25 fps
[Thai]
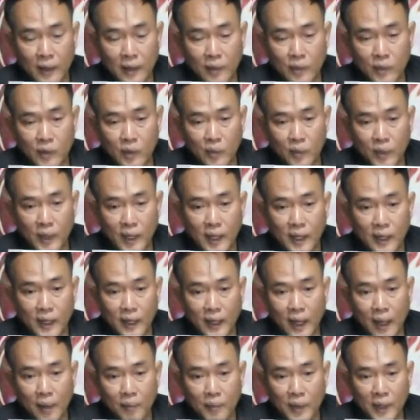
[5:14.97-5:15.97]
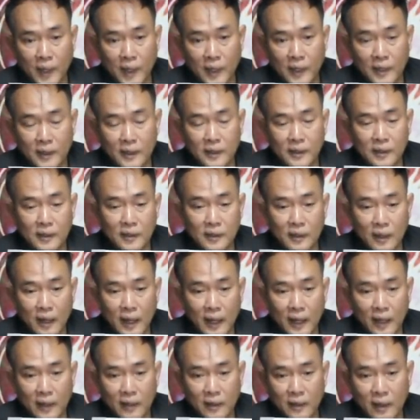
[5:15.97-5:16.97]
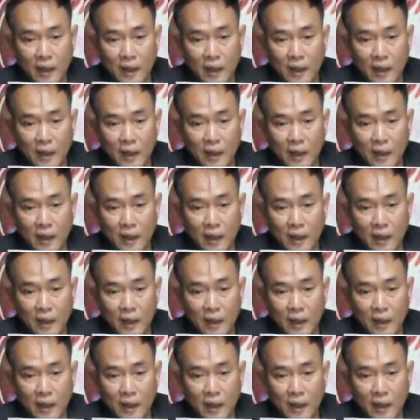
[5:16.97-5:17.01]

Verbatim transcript: ท่านผู้ชมไม่เห็นนะครับอันนี้คือเลข